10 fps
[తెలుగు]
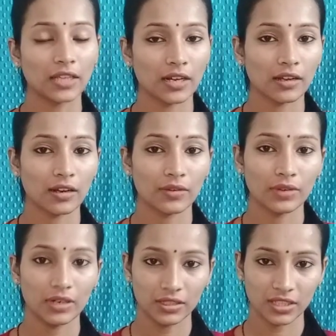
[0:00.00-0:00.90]
దాని కారణం
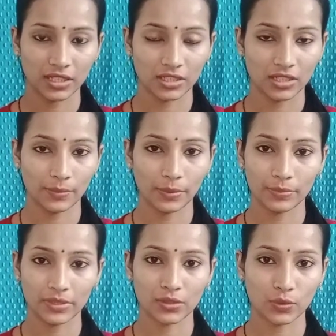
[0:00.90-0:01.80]
వల్ల చిన్న చిన్న
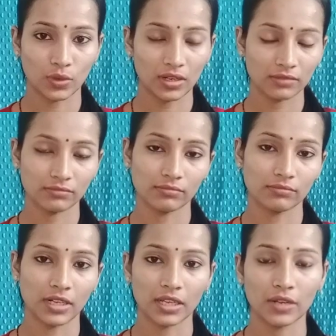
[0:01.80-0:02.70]
పింపుల్స్ కూడా
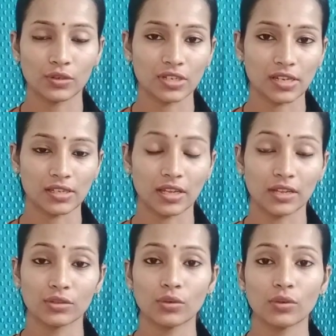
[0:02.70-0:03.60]
మనకి వచ్చేస్తాయి
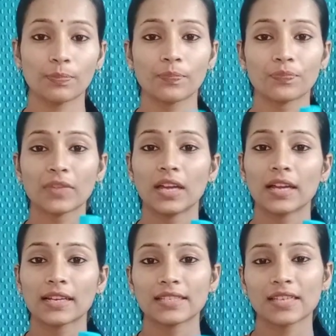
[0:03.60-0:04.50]
సో
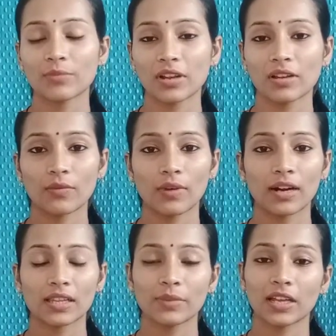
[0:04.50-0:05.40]
క్లిన్జింగ్ మిల్క్
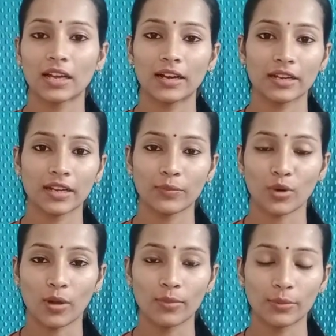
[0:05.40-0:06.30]
వాడితే మీకు అలాంటి ఏం
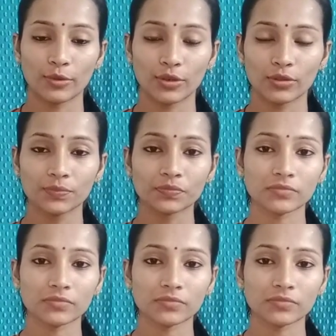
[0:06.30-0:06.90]
ప్రాబ్లం ఉండదు